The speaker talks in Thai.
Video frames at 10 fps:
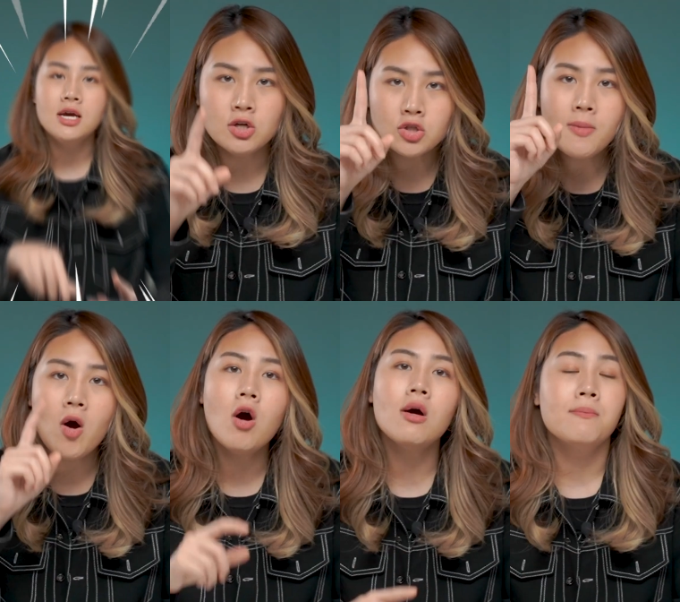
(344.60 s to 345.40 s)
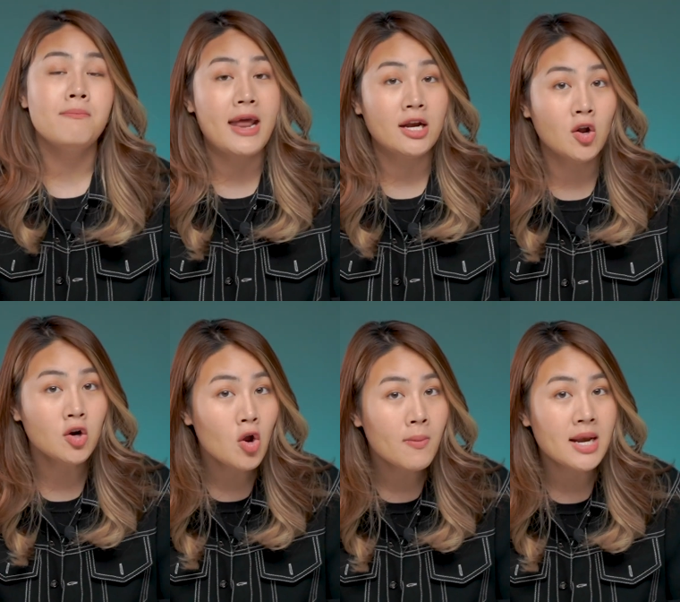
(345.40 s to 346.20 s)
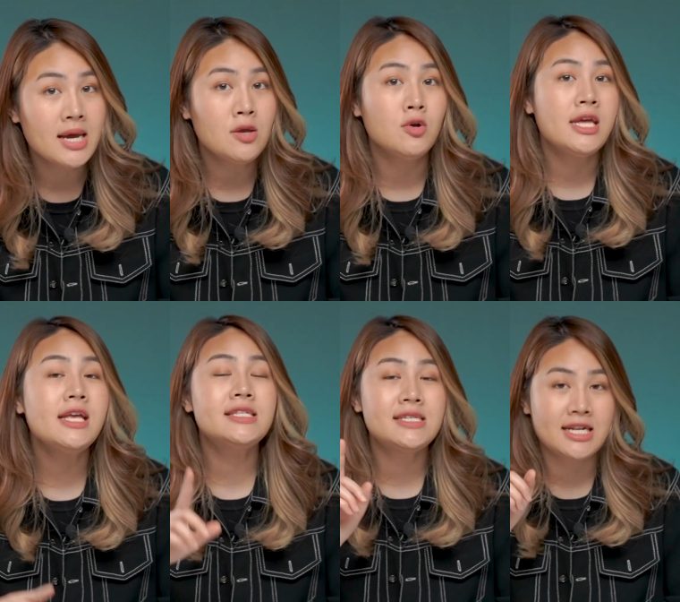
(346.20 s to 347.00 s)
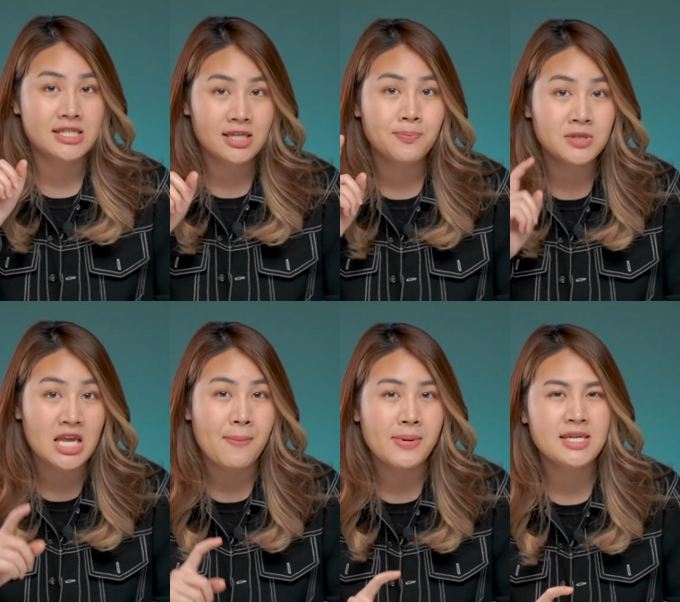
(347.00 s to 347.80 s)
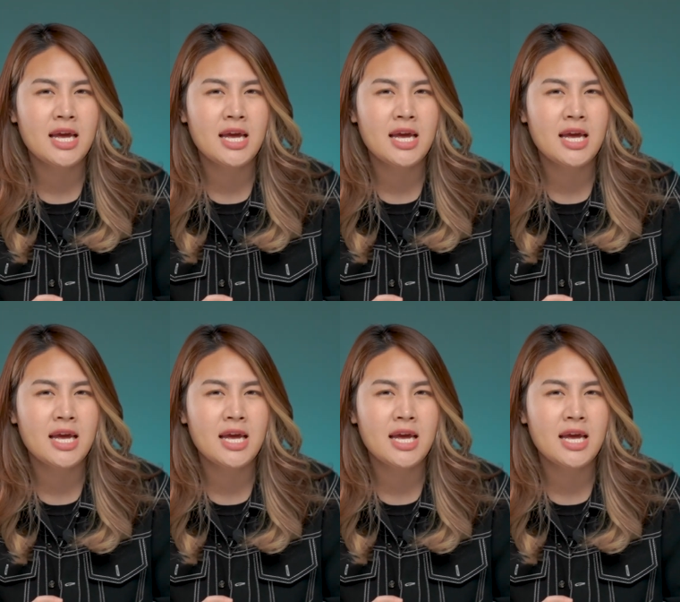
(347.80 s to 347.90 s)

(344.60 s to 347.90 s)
90% 1 ชั่วโมงแบตลดลงมาเหลืออยู่ที่ 74%